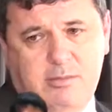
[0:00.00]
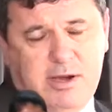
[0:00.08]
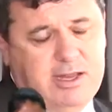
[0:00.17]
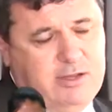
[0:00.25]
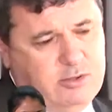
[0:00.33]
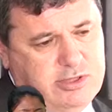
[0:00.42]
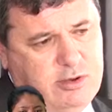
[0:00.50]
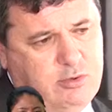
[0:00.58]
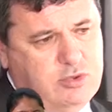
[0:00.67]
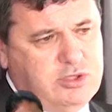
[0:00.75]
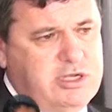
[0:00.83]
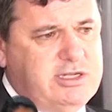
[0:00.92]
para que o
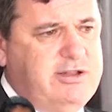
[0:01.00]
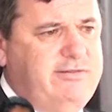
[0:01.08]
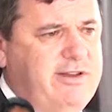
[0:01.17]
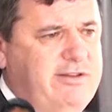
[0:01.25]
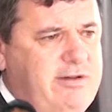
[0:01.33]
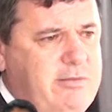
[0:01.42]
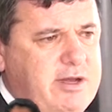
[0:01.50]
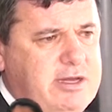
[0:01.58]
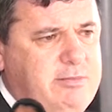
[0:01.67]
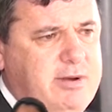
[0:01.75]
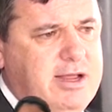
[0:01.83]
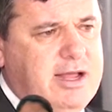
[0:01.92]
recurso seja
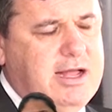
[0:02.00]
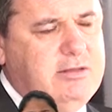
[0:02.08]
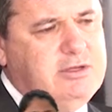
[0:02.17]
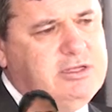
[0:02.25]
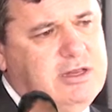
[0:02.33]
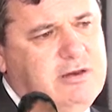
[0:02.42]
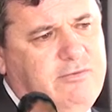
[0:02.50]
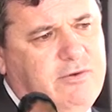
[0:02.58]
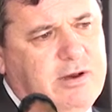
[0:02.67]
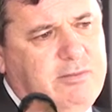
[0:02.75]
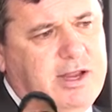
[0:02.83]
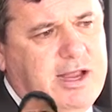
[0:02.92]
efetivamente aplicado e se ele não
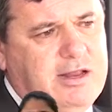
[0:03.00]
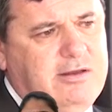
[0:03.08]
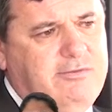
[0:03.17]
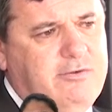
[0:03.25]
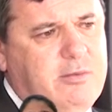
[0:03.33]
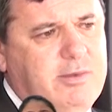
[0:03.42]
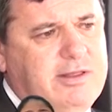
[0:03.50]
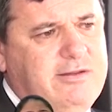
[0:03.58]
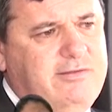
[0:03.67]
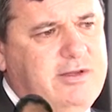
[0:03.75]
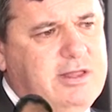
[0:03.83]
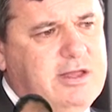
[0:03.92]
for aplicado de forma
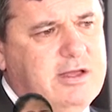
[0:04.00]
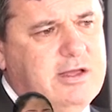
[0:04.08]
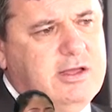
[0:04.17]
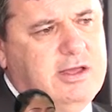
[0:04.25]
devida,